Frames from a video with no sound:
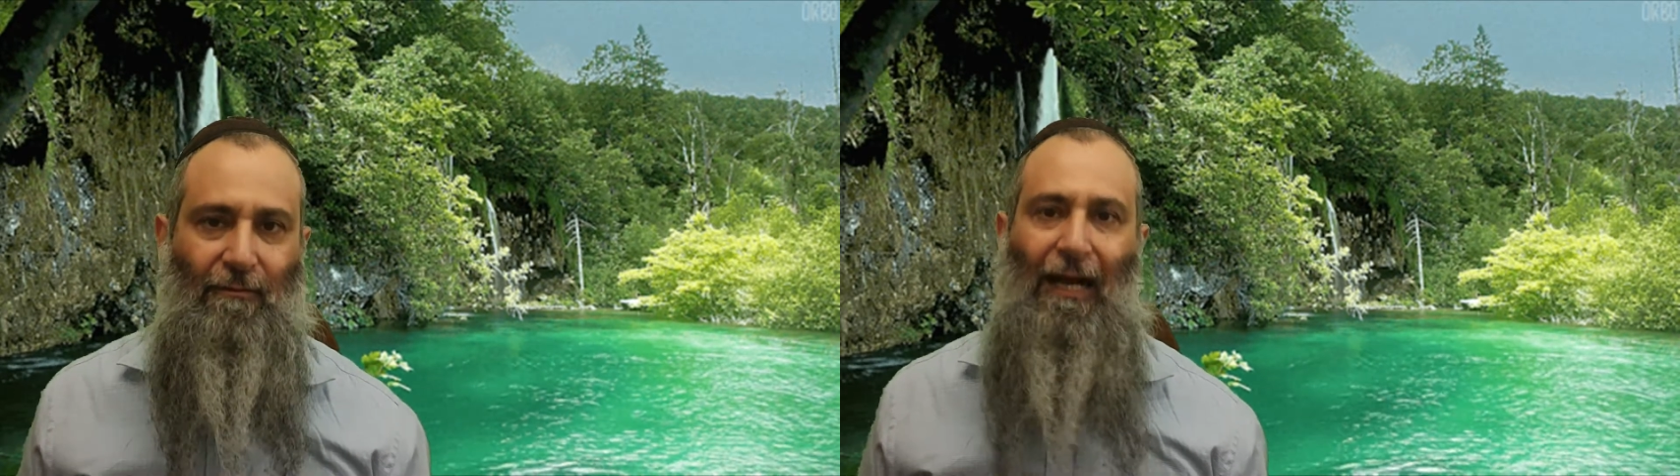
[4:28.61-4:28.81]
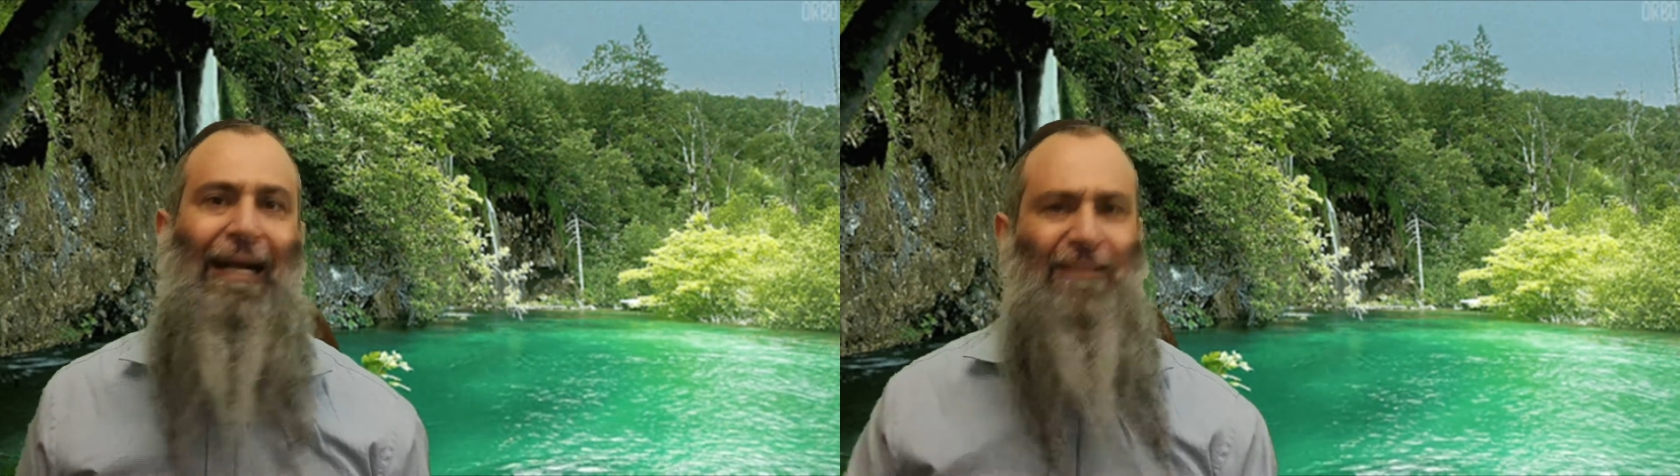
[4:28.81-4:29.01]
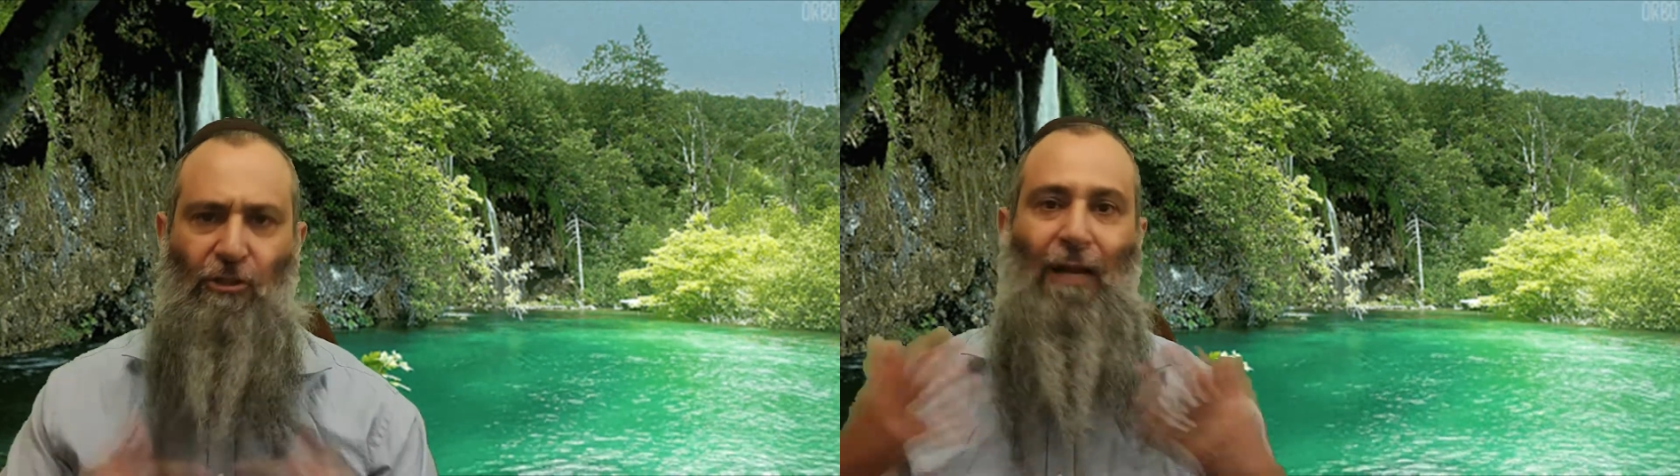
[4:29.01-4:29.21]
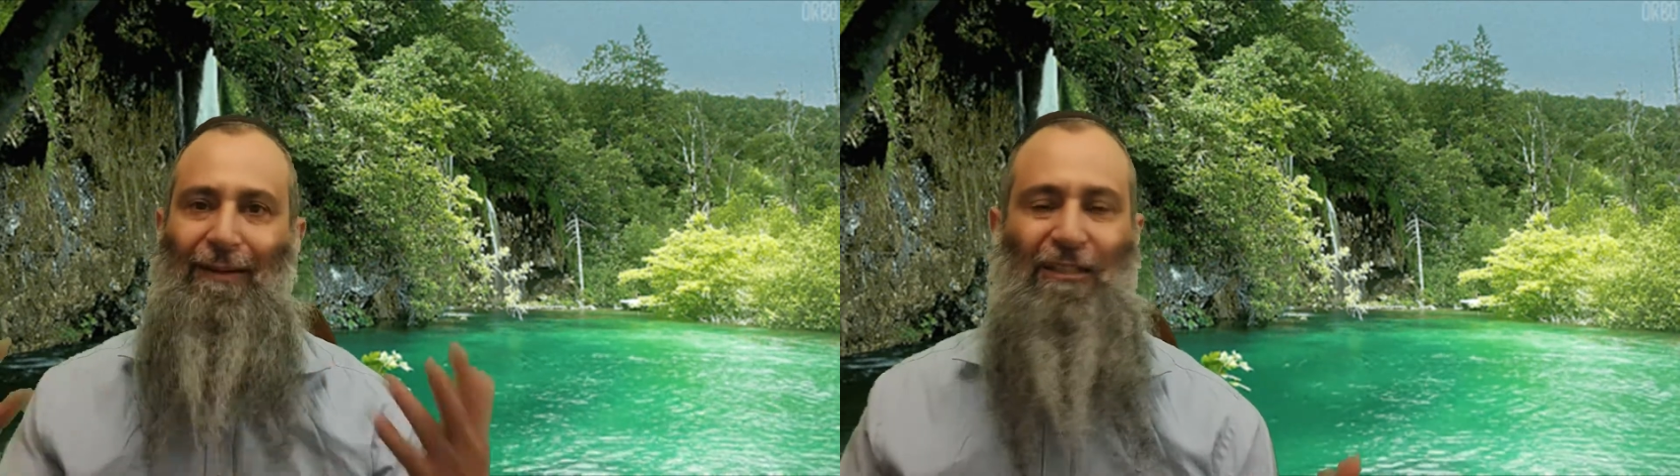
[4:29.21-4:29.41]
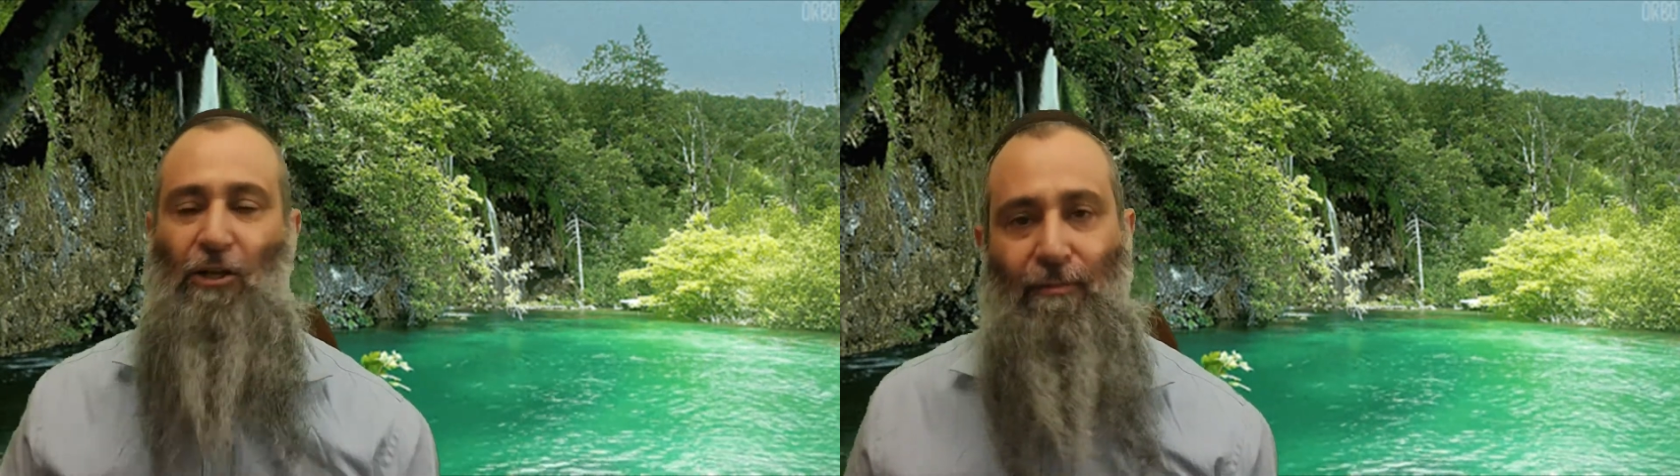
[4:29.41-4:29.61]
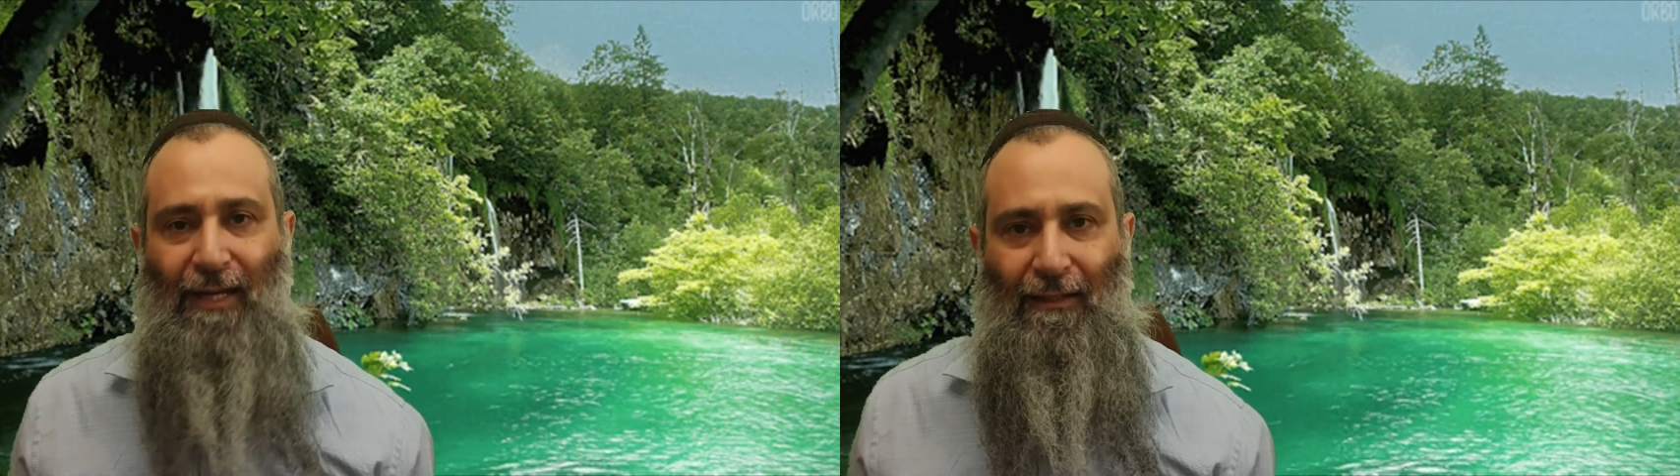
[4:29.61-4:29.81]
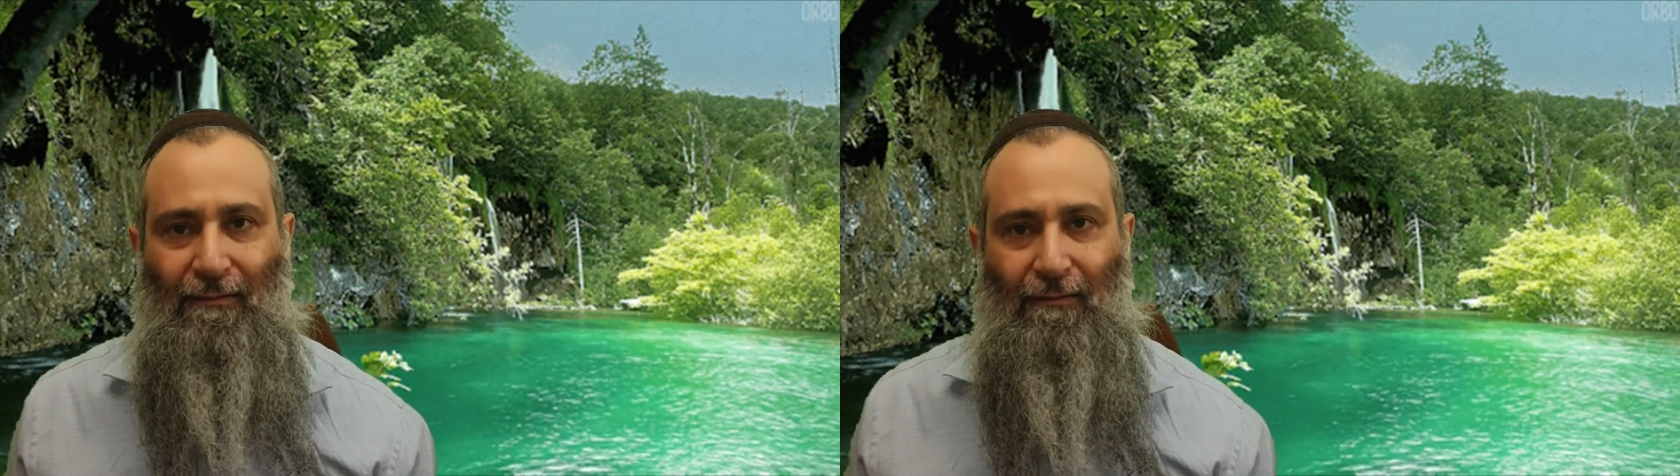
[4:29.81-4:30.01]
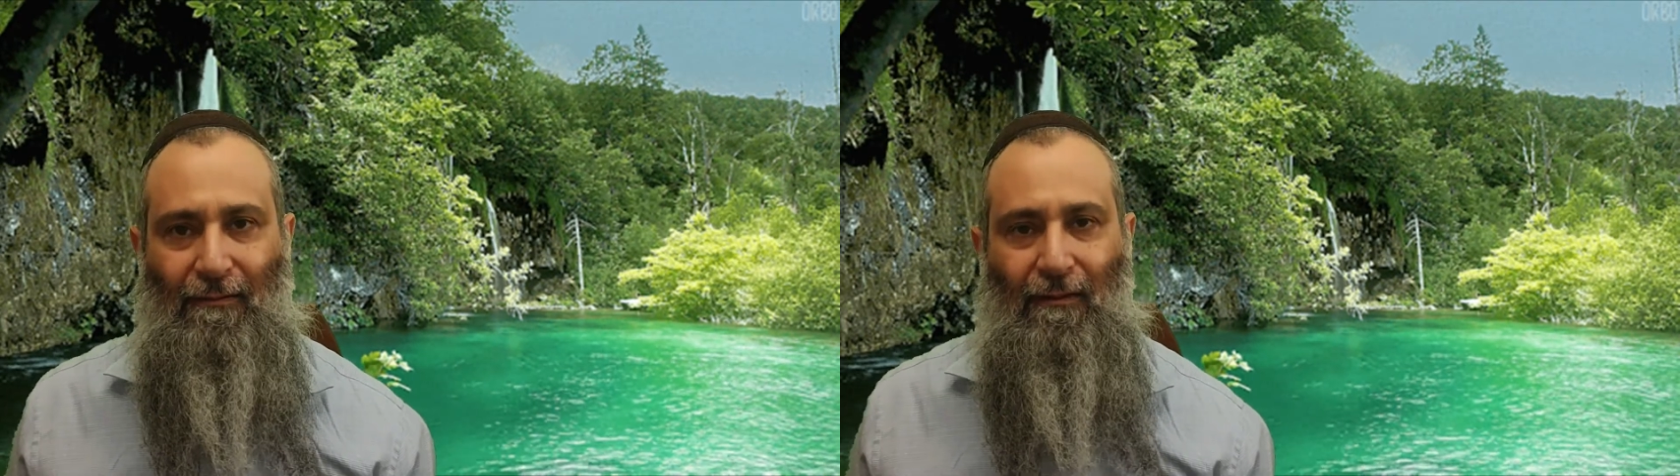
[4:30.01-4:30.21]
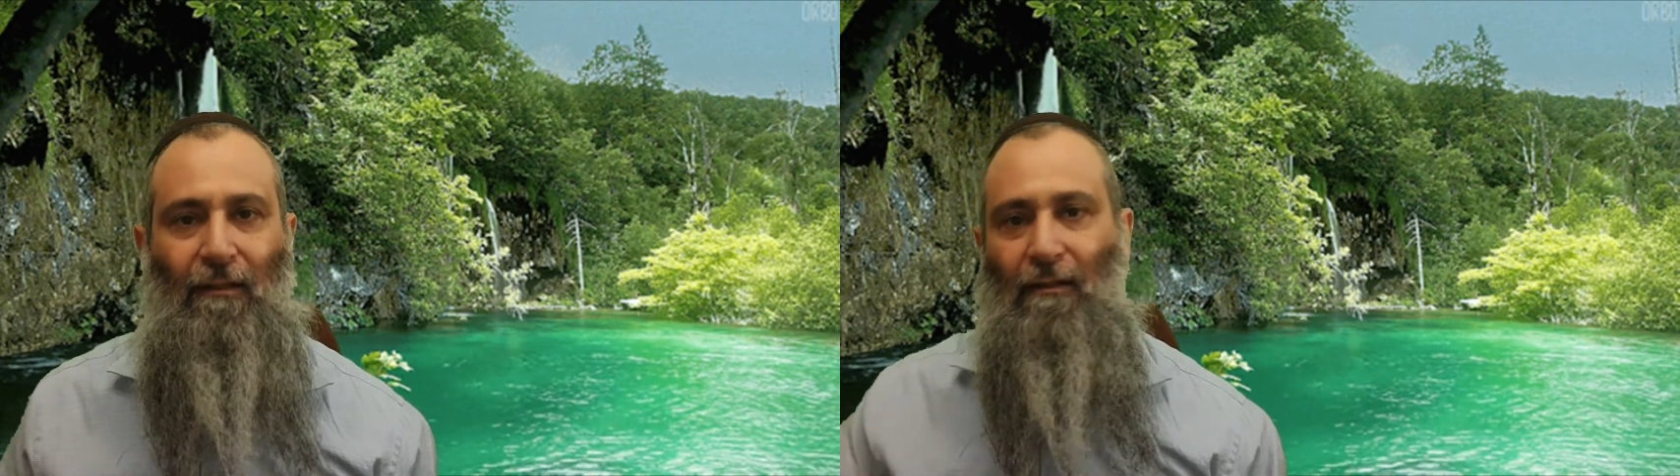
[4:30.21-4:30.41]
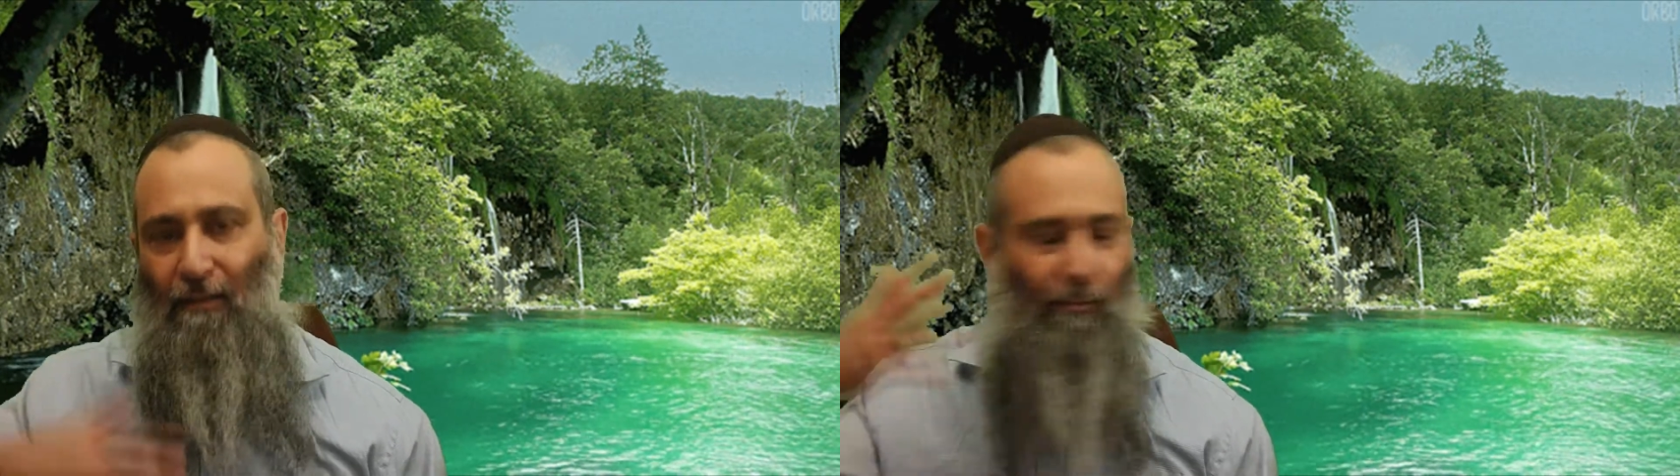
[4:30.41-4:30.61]
¿Acaso no la pasaron bien?
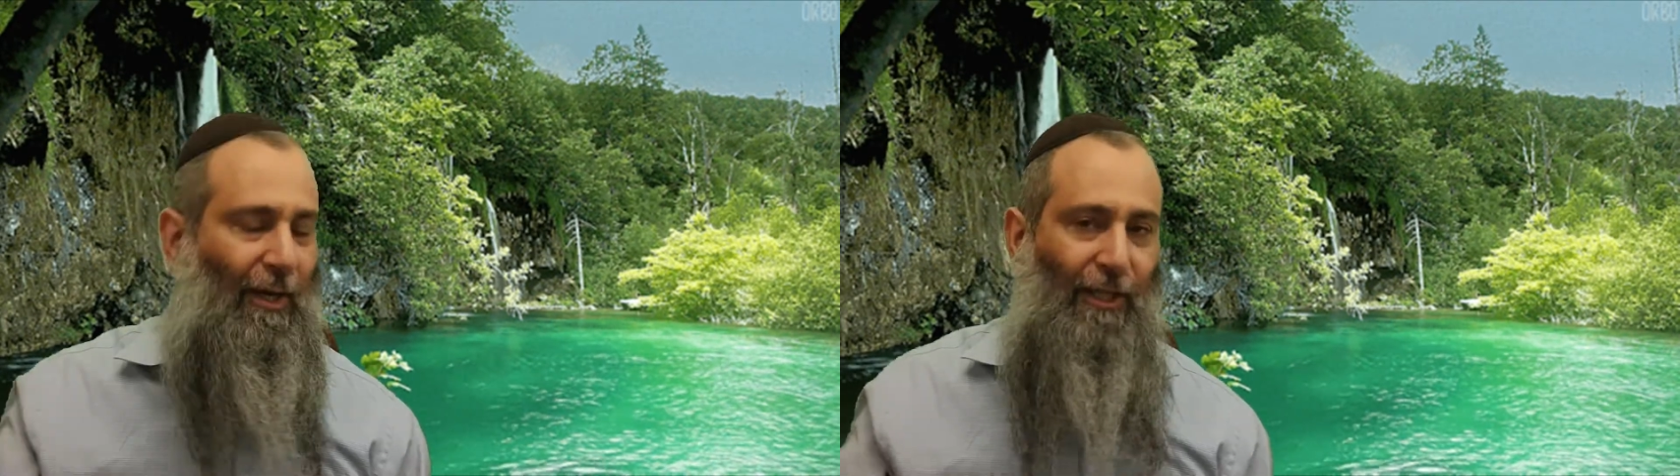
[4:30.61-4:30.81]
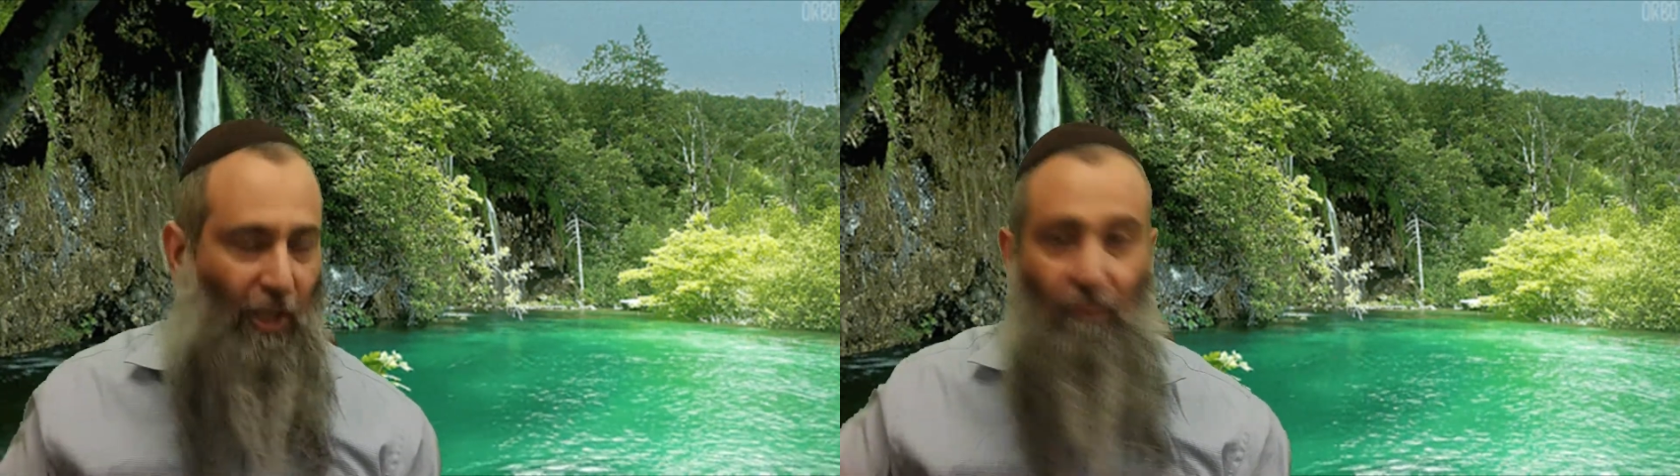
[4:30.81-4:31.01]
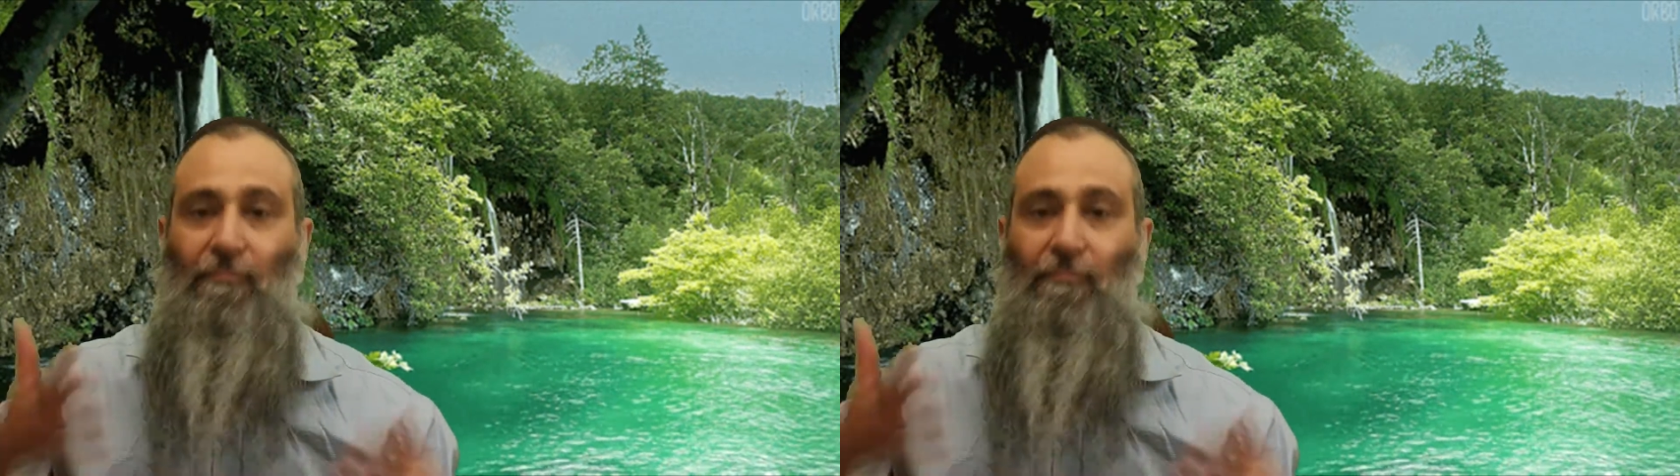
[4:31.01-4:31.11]
Bueno,